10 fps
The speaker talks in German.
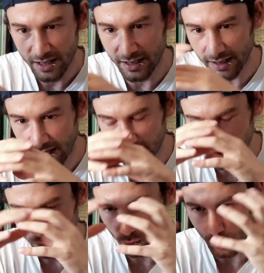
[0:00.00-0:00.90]
nicht einen
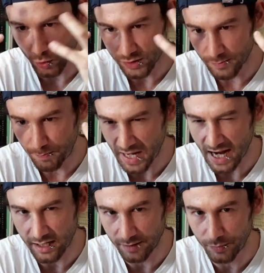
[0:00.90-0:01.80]
zu großen
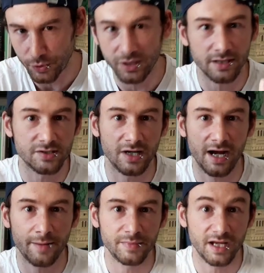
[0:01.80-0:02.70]
Berg an Büchern zu
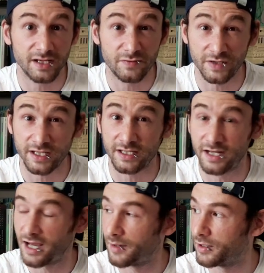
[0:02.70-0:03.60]
haben, da ich
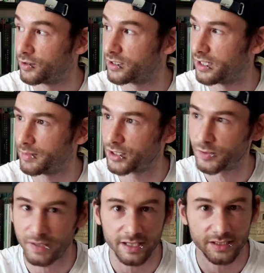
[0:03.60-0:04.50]
Ferien habe und
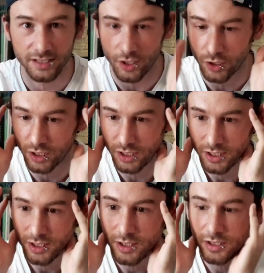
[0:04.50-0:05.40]
dementsprechend auch
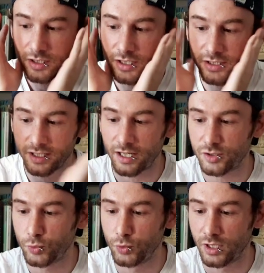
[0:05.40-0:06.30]

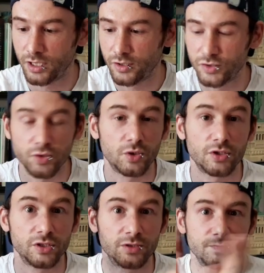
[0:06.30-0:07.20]
Literatur
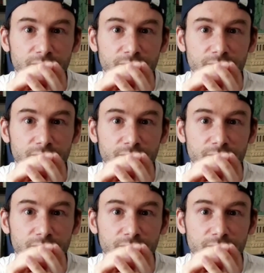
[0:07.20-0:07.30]
suchte.